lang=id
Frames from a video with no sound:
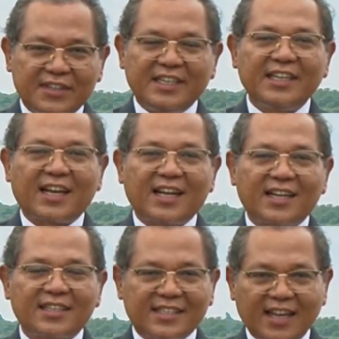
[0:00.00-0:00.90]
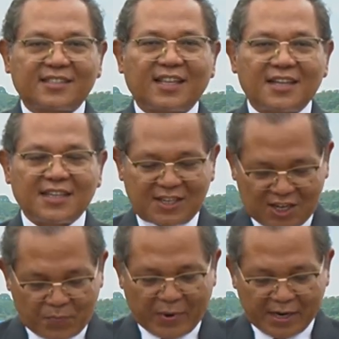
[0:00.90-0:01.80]
dia datang
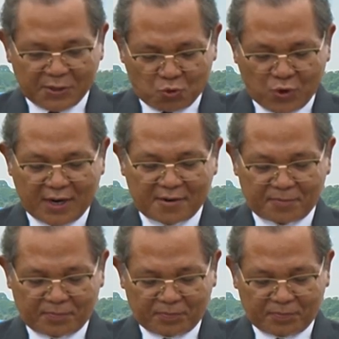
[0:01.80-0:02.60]
kepada Tuhan.